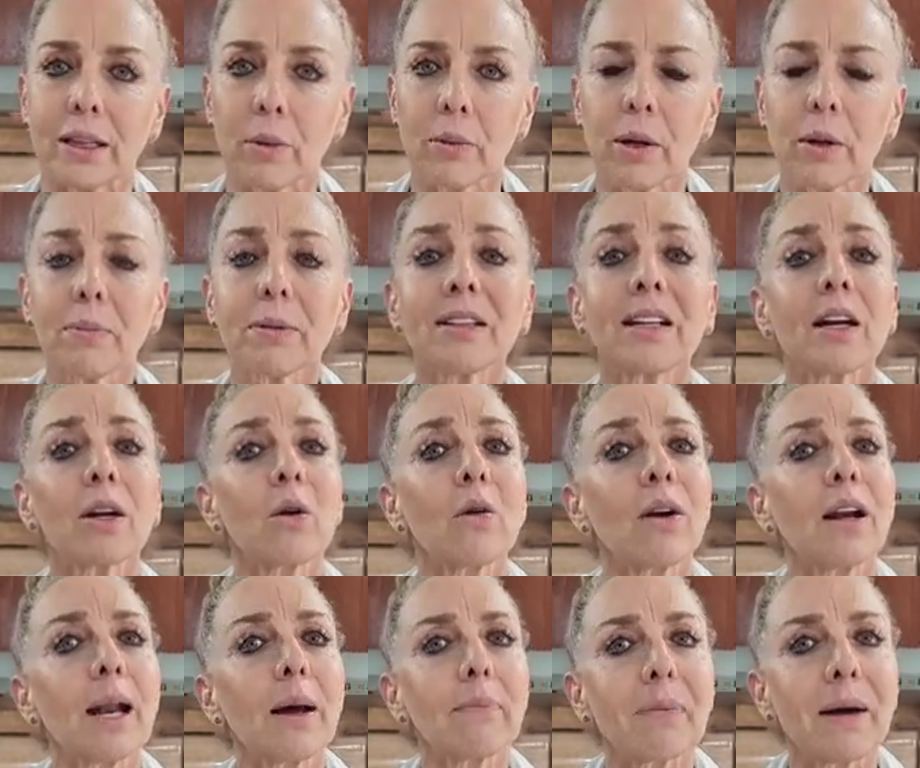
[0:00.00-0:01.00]
Voy a empezar con
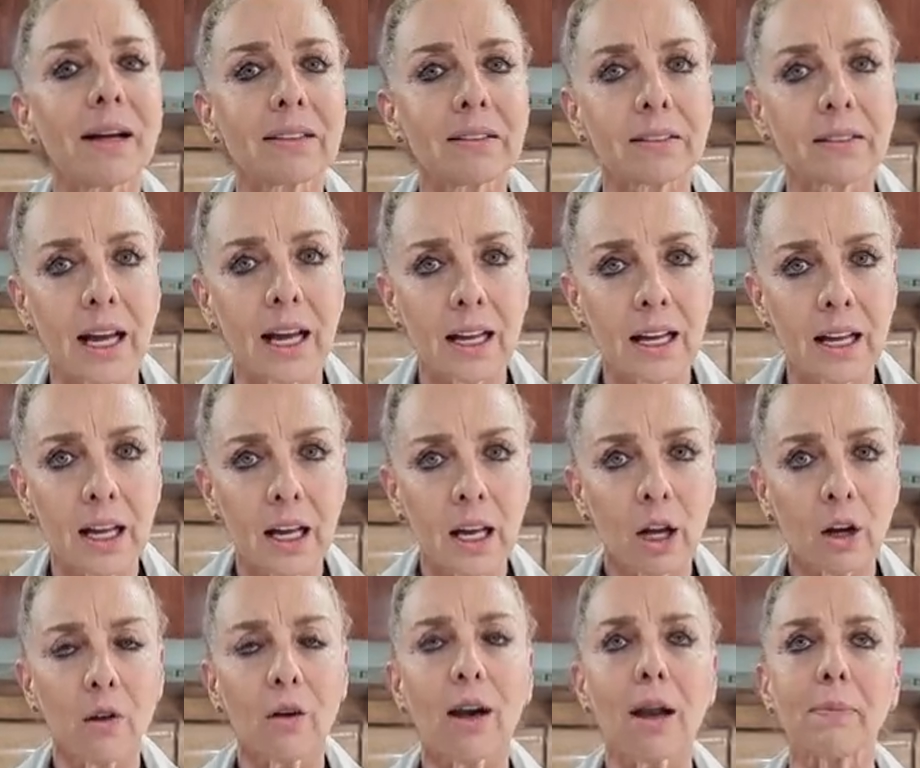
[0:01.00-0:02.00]
la pasta,
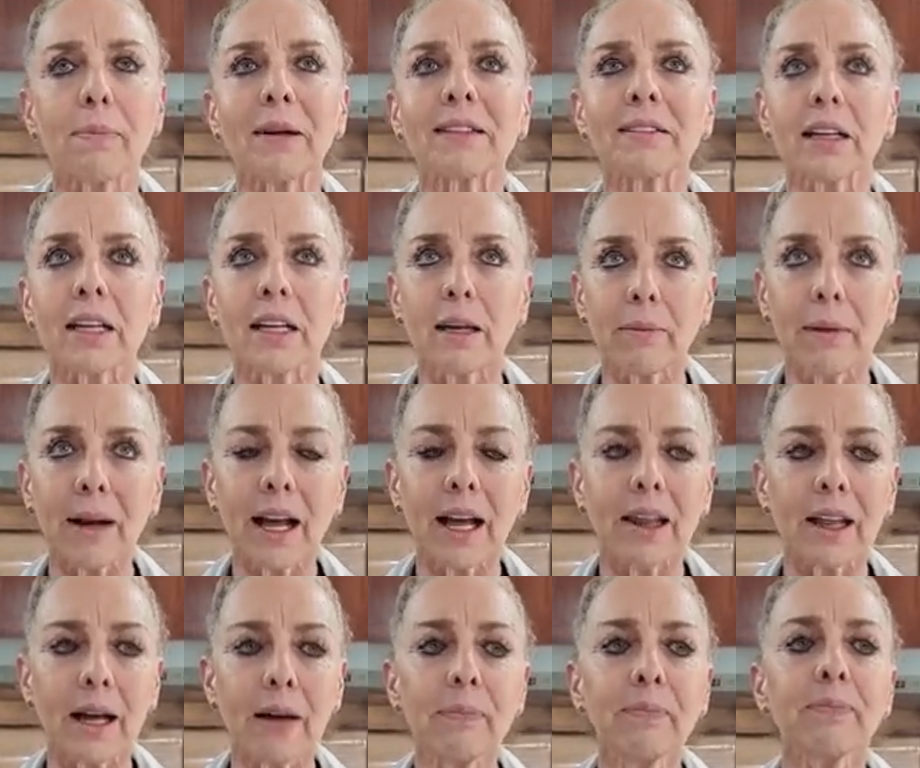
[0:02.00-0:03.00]
con la pasta
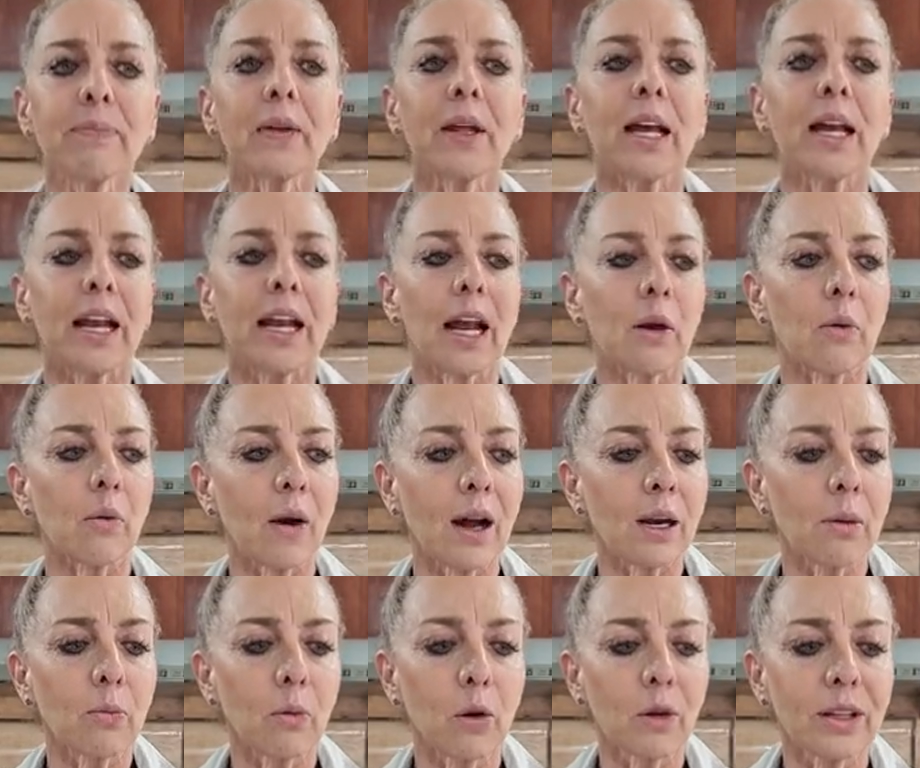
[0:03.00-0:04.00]
quebrada, la
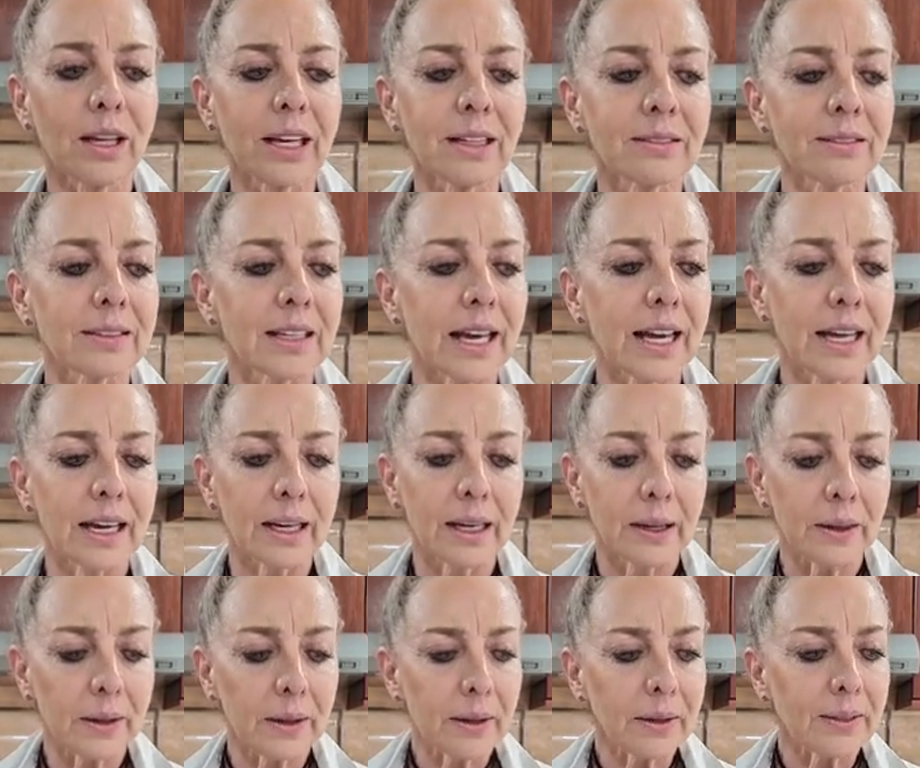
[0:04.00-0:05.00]
cual voy a hacer
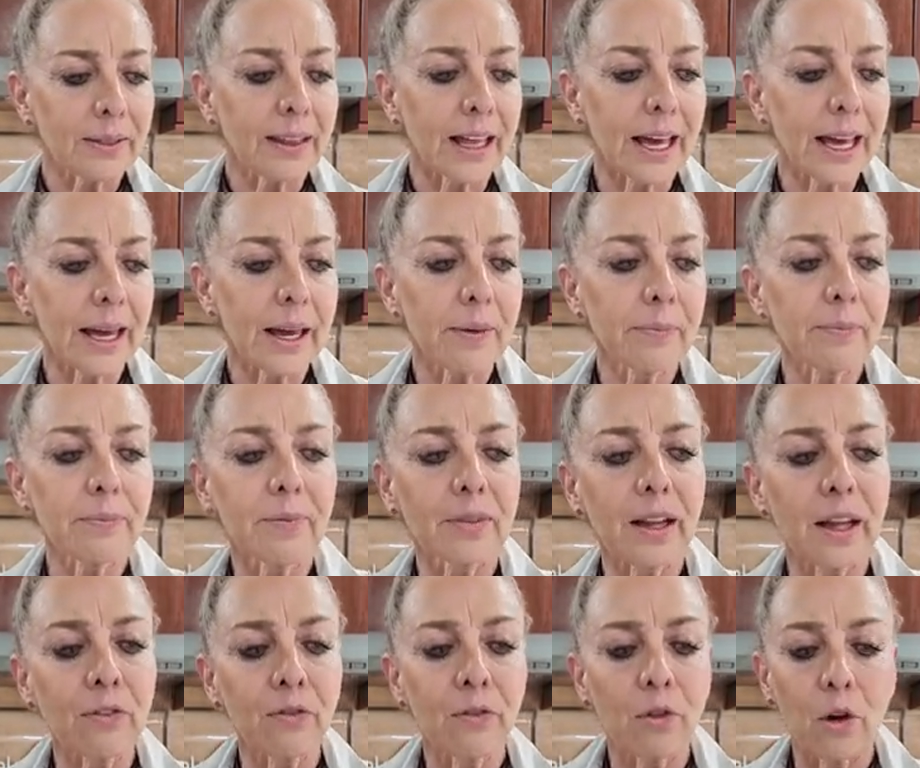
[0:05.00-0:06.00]
de,
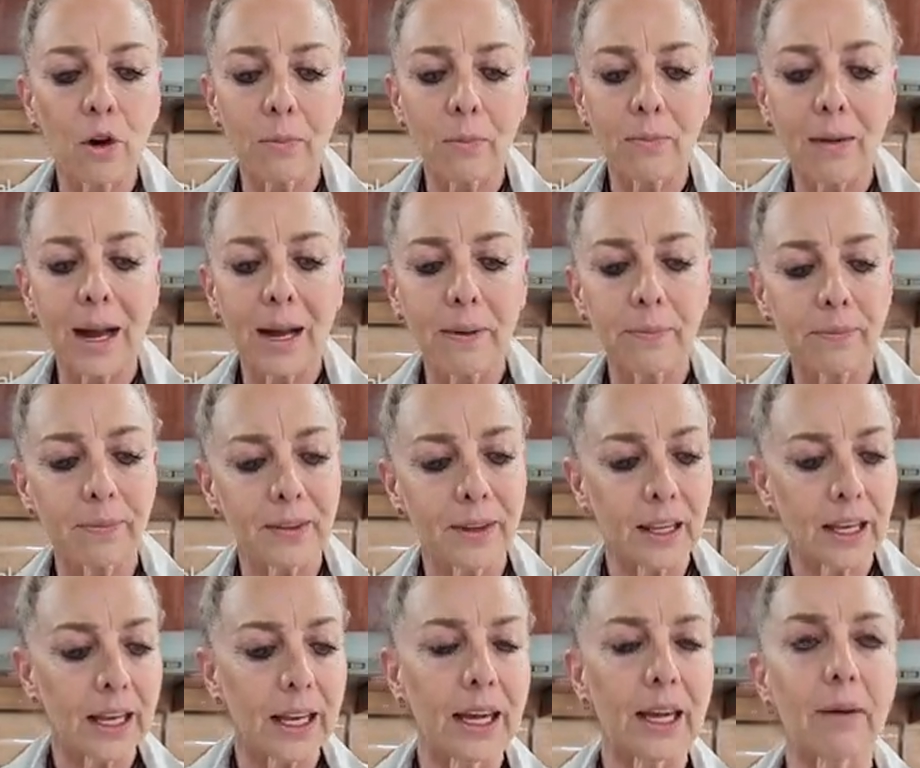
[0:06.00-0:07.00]
de forma
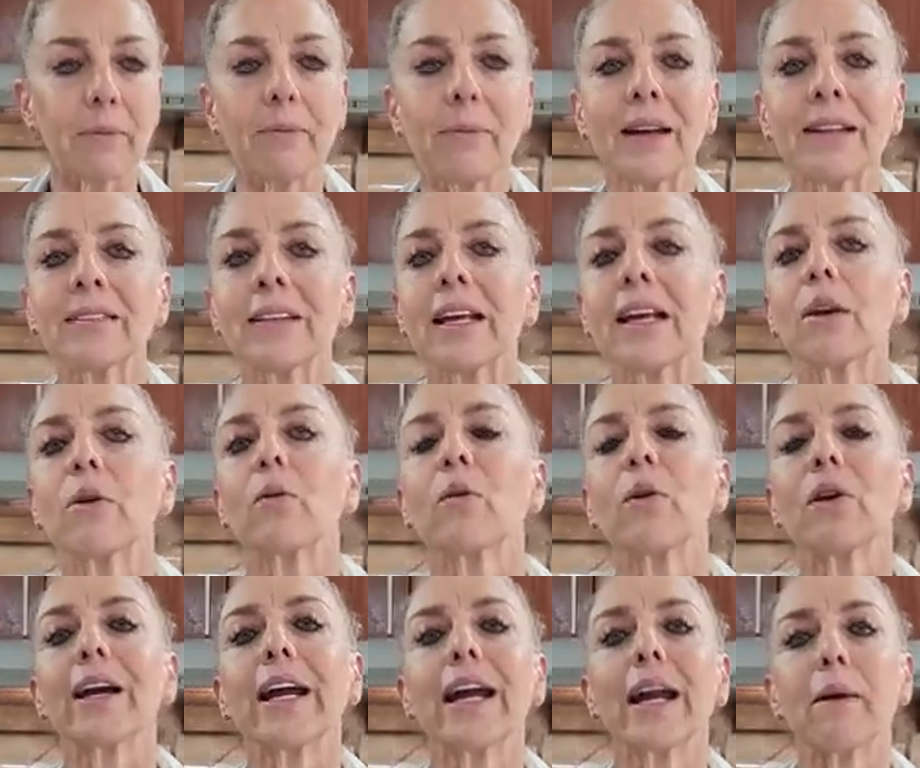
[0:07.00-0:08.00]
que va a ser
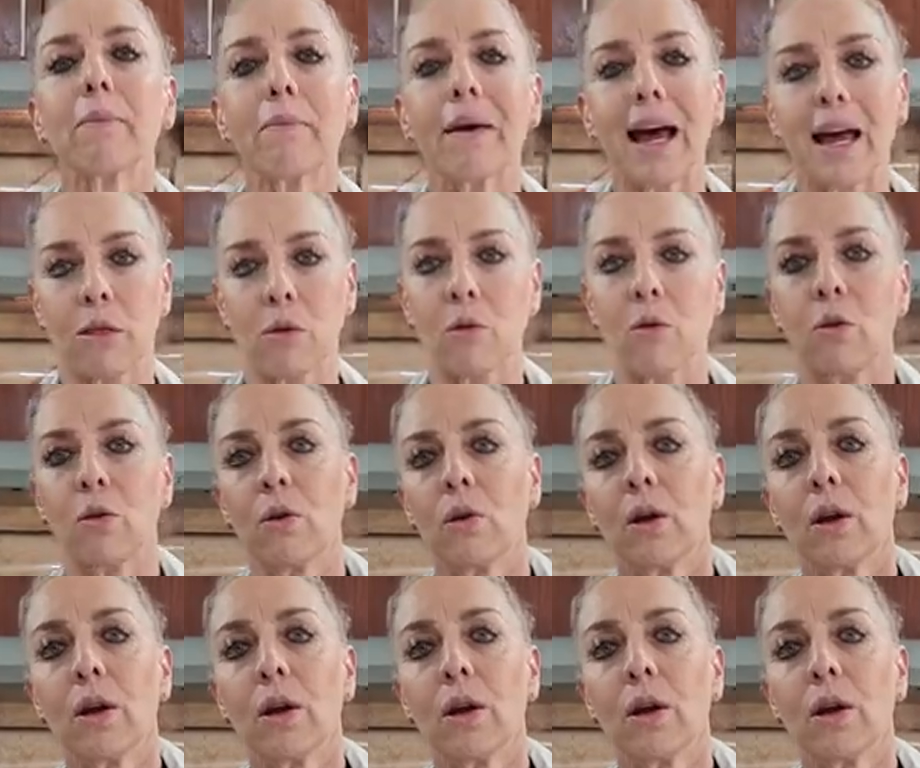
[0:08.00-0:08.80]
un cremado.